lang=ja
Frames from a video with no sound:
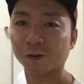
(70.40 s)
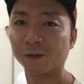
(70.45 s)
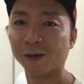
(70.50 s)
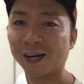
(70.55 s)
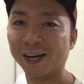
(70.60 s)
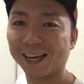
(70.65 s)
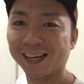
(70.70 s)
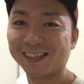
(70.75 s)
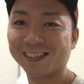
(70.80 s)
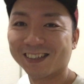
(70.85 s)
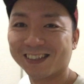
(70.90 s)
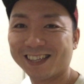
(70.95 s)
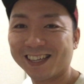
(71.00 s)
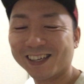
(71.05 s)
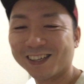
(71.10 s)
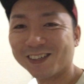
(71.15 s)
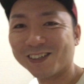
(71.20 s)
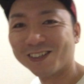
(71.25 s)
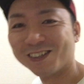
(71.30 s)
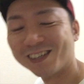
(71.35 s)
度も入るっ
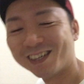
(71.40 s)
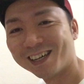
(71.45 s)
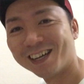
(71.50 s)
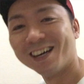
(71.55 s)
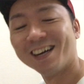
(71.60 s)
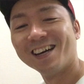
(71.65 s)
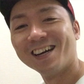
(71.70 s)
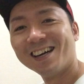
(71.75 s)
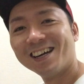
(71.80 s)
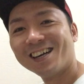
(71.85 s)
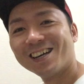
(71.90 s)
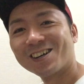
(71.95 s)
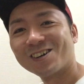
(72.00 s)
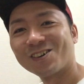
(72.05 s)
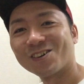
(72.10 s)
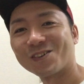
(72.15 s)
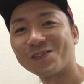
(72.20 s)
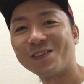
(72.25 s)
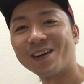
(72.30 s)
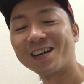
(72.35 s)
ていう
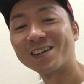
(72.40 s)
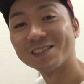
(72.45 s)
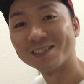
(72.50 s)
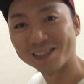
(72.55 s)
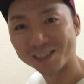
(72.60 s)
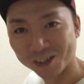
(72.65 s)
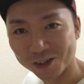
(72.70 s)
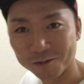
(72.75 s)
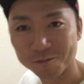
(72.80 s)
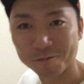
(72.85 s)
こともあるんですよ